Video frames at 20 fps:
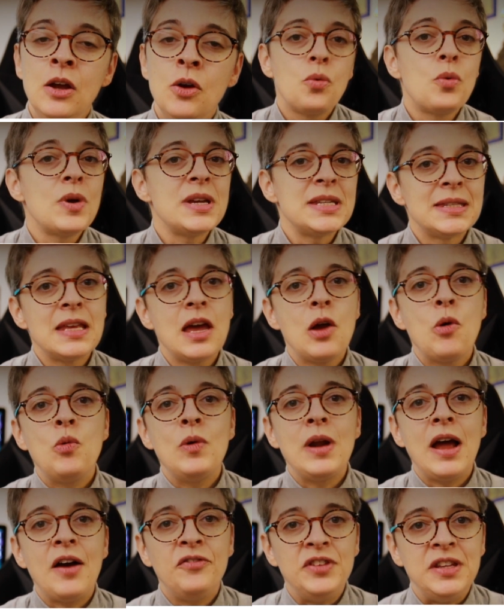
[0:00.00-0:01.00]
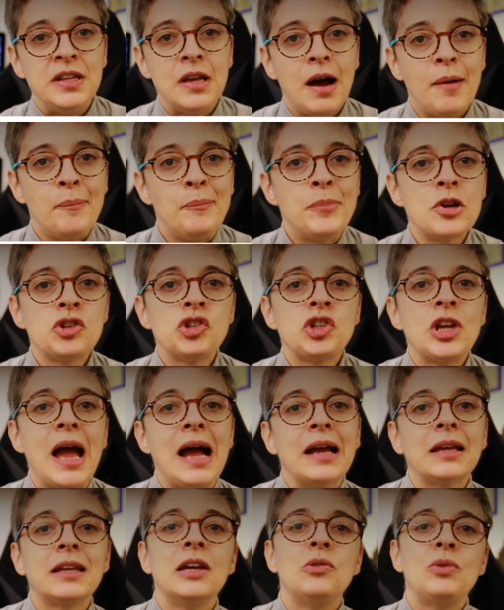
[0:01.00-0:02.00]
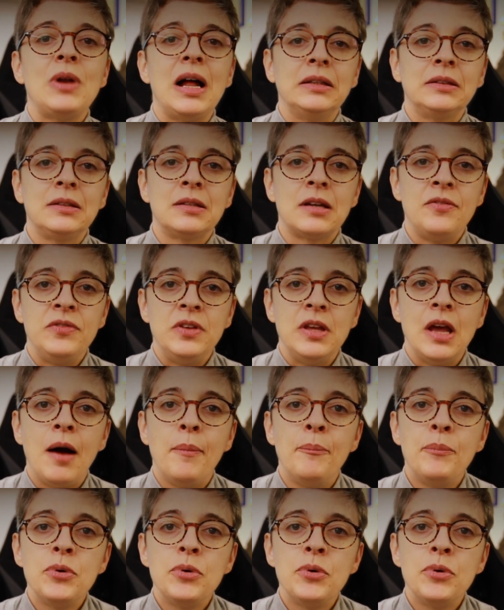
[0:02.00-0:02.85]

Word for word: Questa è una via, però c'è anche un'altra via.